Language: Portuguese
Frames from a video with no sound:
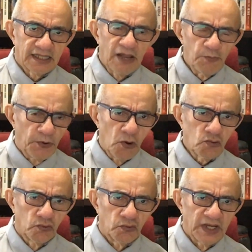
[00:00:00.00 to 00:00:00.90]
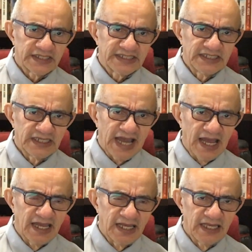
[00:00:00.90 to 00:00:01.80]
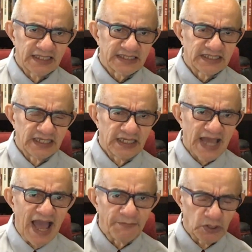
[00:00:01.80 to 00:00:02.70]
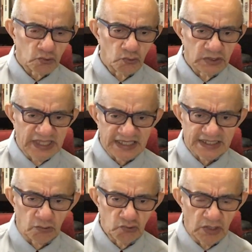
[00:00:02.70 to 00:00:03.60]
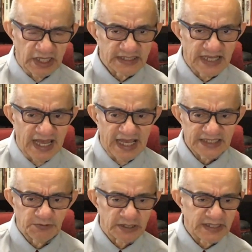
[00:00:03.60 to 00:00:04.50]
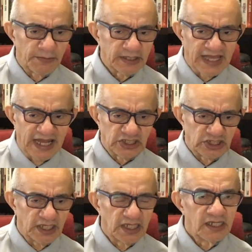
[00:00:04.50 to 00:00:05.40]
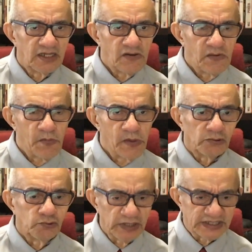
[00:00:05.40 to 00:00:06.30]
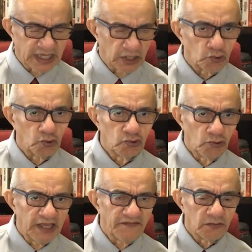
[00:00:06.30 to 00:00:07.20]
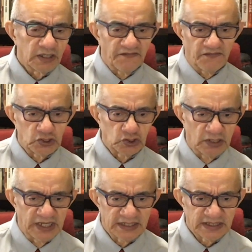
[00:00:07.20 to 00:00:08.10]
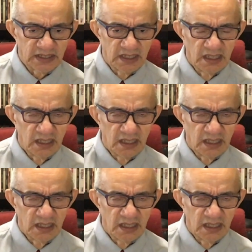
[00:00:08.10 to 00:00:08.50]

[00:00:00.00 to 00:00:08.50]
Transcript: Tampouco esse, esse hábito desautoriza a responsabilidade do escritor do livro, que foi Jonas,